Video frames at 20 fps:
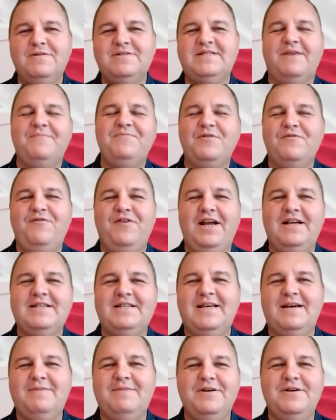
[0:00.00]
wiąza.
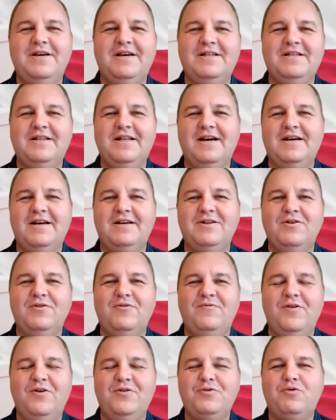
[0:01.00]
Wracamy jednak
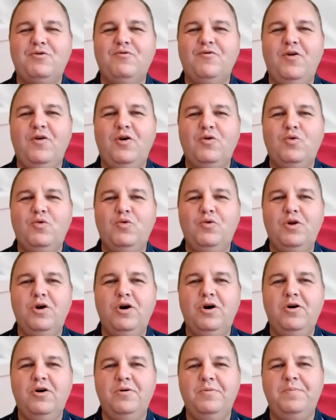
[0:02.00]
do wątków
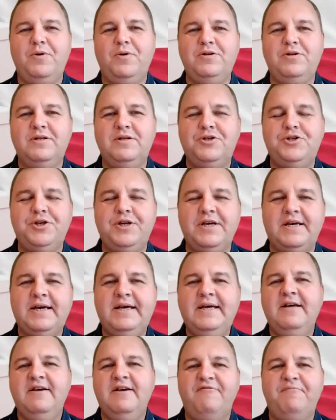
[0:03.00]

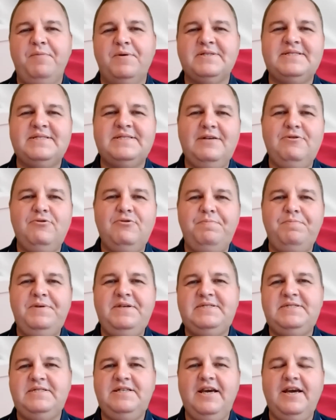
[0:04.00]
ogólnopolitycznych. W Poznaniu
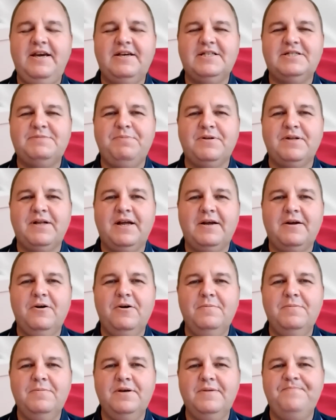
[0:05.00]
PiS nie jest
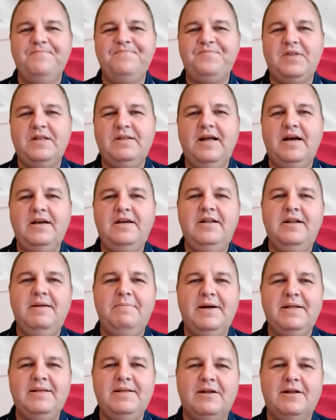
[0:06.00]
potęgą. Na
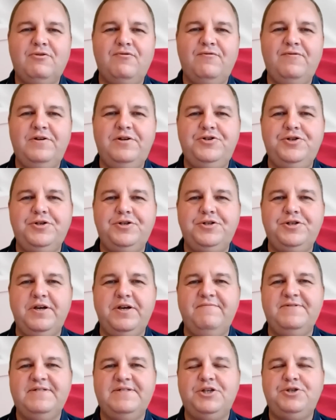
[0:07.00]
ile mandatów
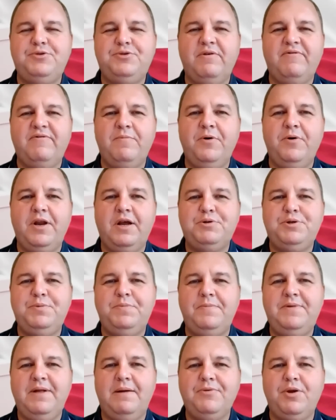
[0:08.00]
liczycie? W zeszłych wyborach,
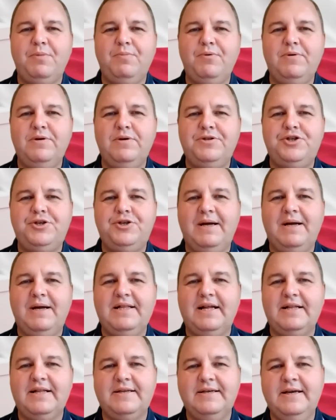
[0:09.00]
przypominam, to były trzy
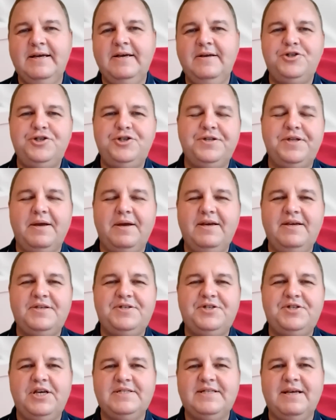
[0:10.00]
mandaty. Czy to
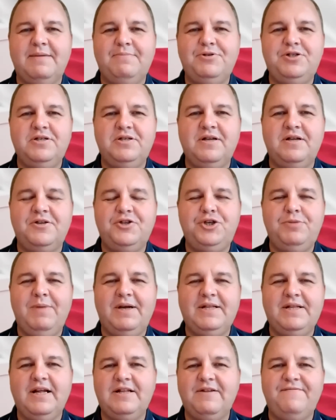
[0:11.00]
jest szansa, abyście te trzy
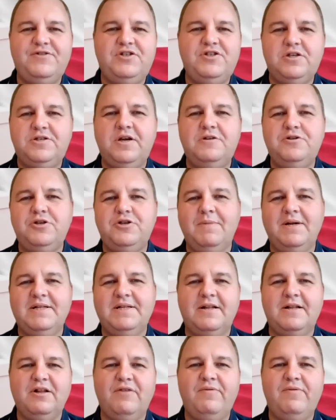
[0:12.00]
mandaty w
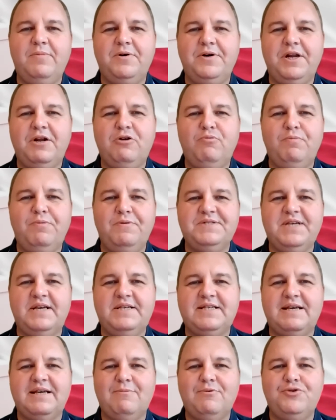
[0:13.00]
dziesięciomandatowym okręgu
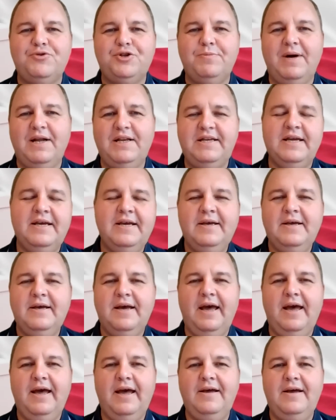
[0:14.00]
poznańskim utrzymali,
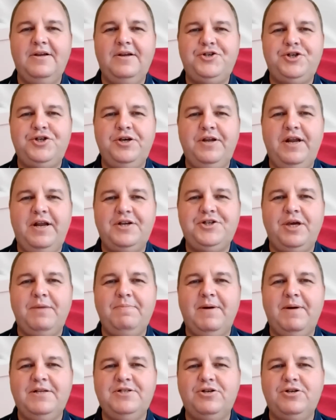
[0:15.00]
e, czy
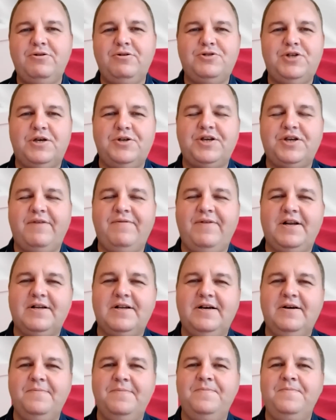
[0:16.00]
raczej będzie to ciężka
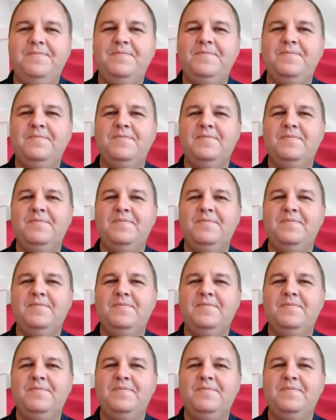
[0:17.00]
walka?